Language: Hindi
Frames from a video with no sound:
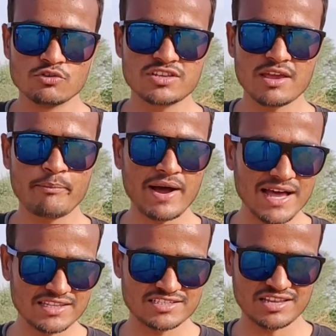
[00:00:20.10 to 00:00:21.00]
उसके
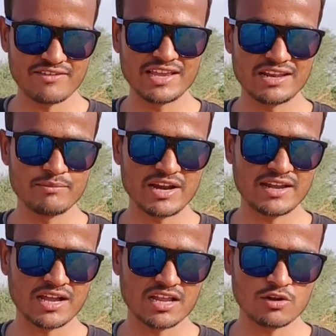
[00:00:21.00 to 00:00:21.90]
बाद इस शेविंग क्रीम का
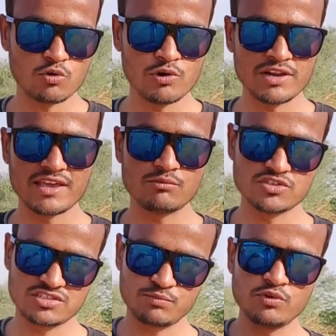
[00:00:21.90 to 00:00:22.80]
ढक्कन खोल के हम
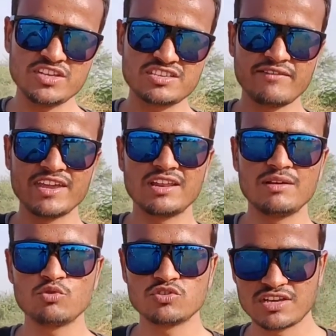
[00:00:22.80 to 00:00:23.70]
उस पूरी शेविंग
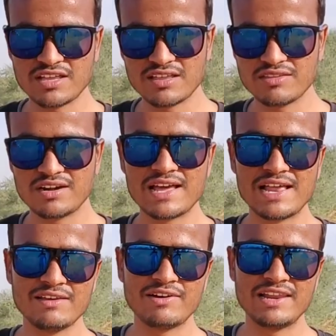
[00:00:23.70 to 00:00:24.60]
क्रीम को उसके अंदर
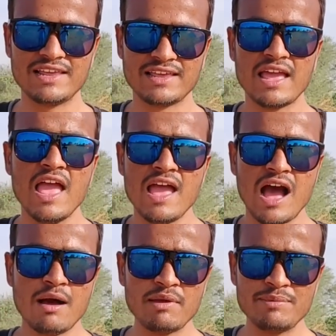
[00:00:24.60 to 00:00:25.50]
डालने वाले हैं
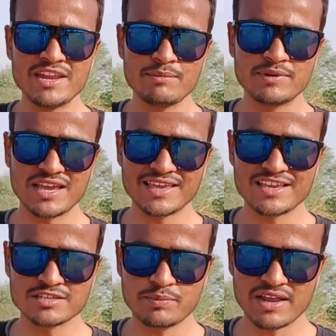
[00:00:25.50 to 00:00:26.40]
हमें भी नहीं पता कि
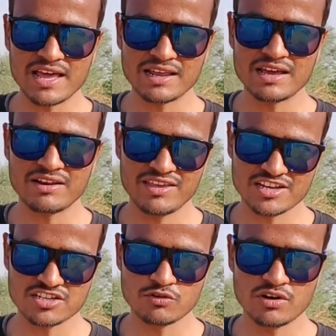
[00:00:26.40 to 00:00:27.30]
किस प्रकार का
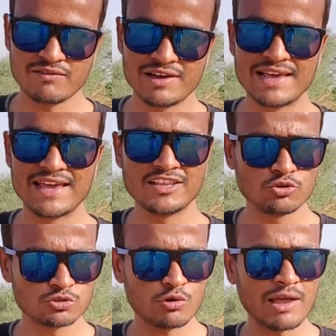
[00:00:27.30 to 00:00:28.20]
रिएक्शन होने वाला है ये
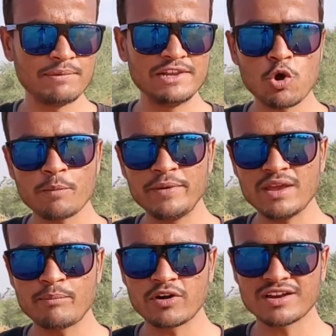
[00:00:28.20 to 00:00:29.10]
दोस्तों काफ़ी
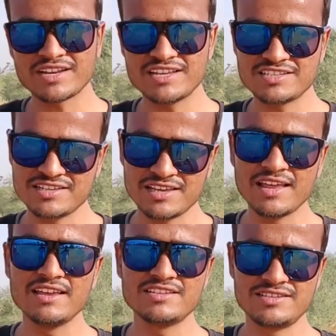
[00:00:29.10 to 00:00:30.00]
लोकप्रिय प्रोडक्ट है
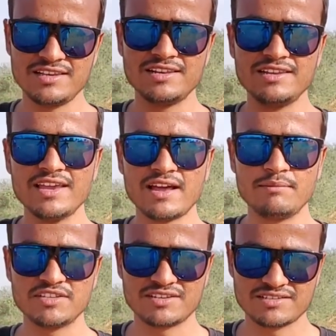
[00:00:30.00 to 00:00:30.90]
इसके इसीलिए
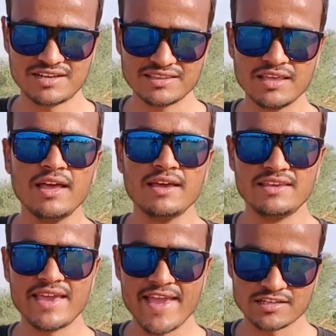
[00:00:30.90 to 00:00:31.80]
हम इसके साथ
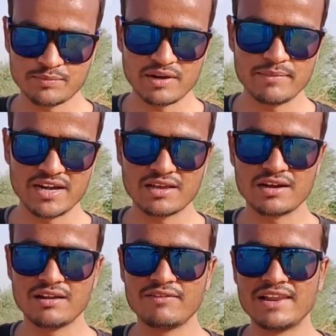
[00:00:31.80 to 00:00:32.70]
ये एक्सपेरिमेंट
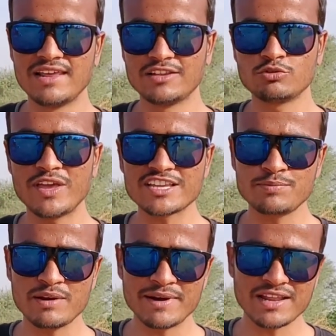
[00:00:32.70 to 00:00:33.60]
करने वाले हैं तो
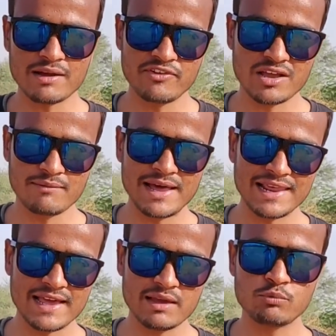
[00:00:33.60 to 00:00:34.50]
एक्सपेरिमेंट काफ़ी कमाल
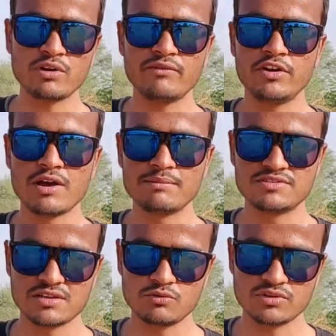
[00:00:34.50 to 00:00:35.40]
का है पूरा वीडियो आप
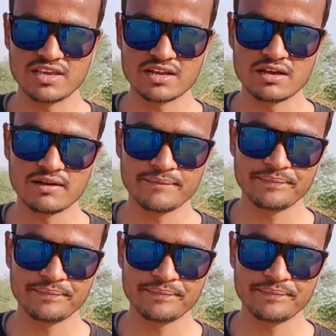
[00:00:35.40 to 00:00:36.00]
ज़रूर देखना